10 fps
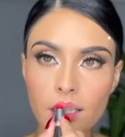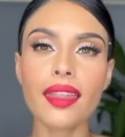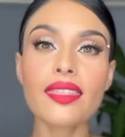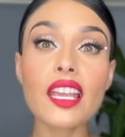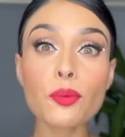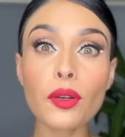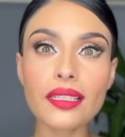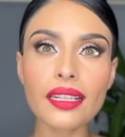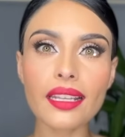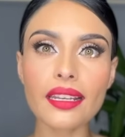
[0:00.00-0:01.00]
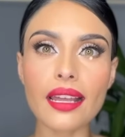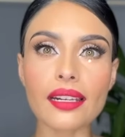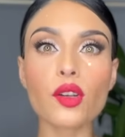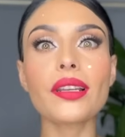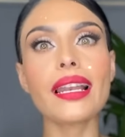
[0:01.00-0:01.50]
Después de
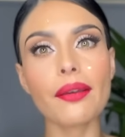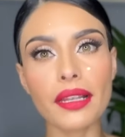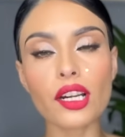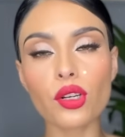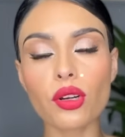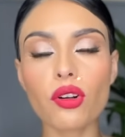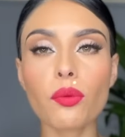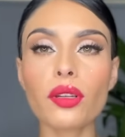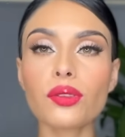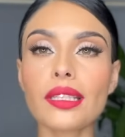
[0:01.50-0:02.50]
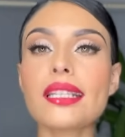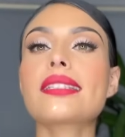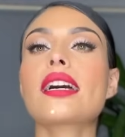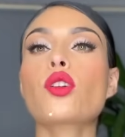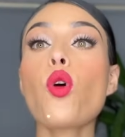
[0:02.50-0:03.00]
rellenar con el labial rojo, voy a
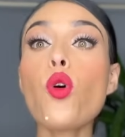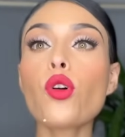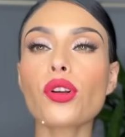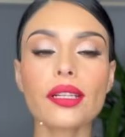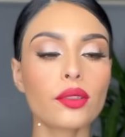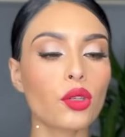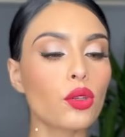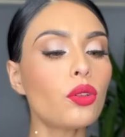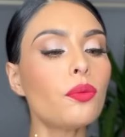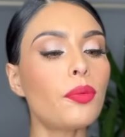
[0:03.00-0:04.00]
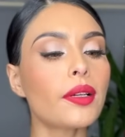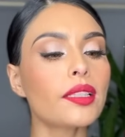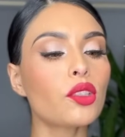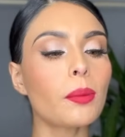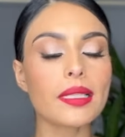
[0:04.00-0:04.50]
utilizar un corrector un
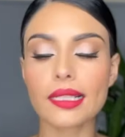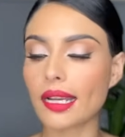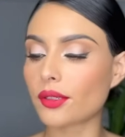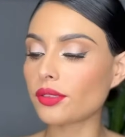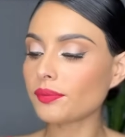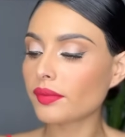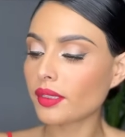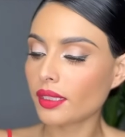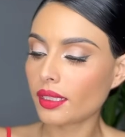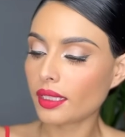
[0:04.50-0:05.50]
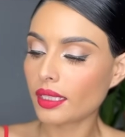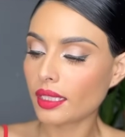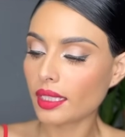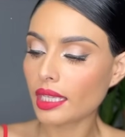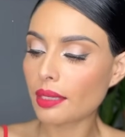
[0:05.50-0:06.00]
poquito más claro
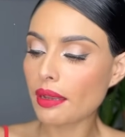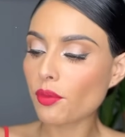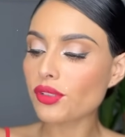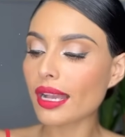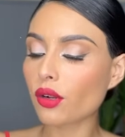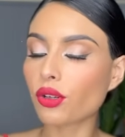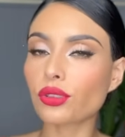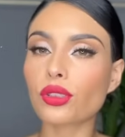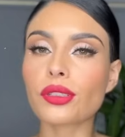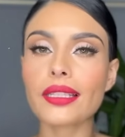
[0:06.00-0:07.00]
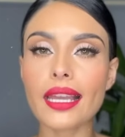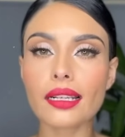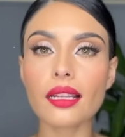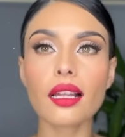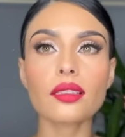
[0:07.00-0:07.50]
y vamos a
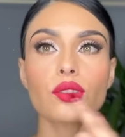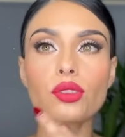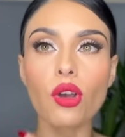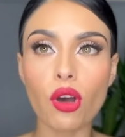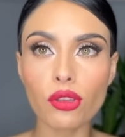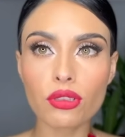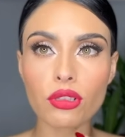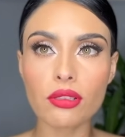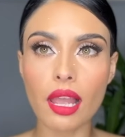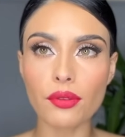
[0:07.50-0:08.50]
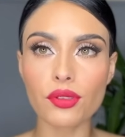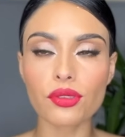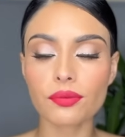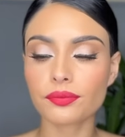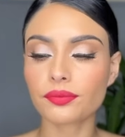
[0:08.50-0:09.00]
contornear todos los labios.